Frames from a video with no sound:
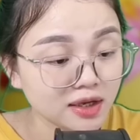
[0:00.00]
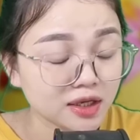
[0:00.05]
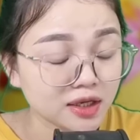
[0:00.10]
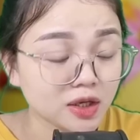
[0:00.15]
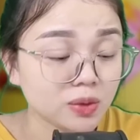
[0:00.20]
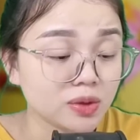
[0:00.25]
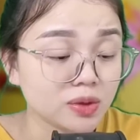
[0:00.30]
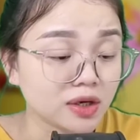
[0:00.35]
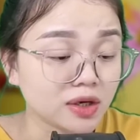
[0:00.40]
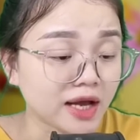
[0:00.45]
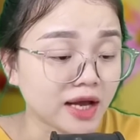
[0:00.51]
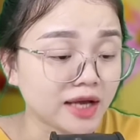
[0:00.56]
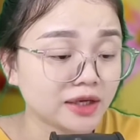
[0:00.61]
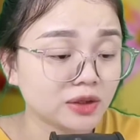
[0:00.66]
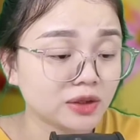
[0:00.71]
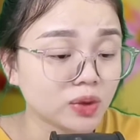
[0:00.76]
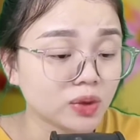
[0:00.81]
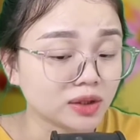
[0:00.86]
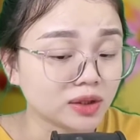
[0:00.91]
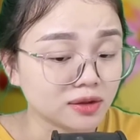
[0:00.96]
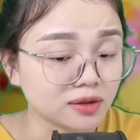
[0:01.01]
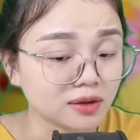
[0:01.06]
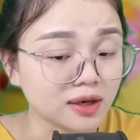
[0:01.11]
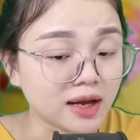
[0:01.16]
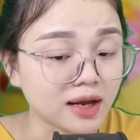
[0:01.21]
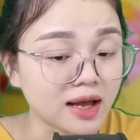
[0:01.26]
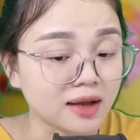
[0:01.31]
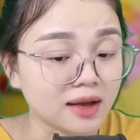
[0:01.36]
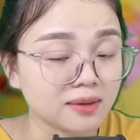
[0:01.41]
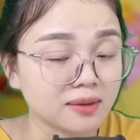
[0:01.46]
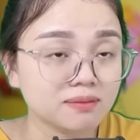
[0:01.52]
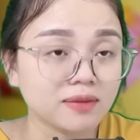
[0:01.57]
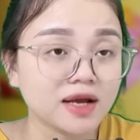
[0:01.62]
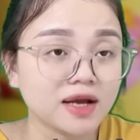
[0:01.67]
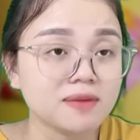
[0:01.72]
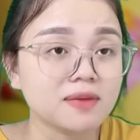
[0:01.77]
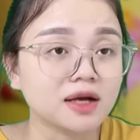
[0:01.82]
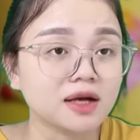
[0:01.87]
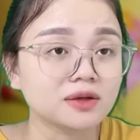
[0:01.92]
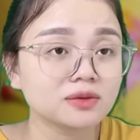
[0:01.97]
Yêu được anh quả thực là
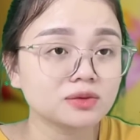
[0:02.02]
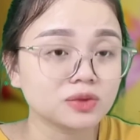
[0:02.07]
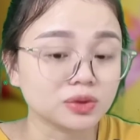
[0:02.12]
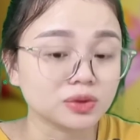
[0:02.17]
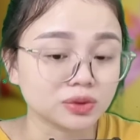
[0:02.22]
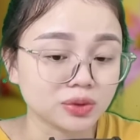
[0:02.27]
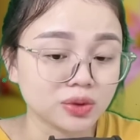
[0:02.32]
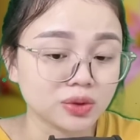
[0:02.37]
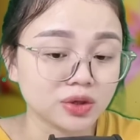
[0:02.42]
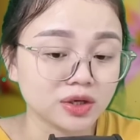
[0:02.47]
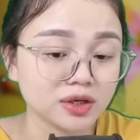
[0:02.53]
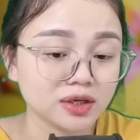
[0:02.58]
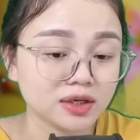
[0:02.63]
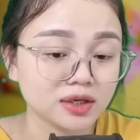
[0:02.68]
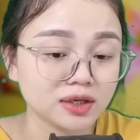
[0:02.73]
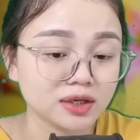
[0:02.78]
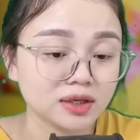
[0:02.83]
may mắn của tôi.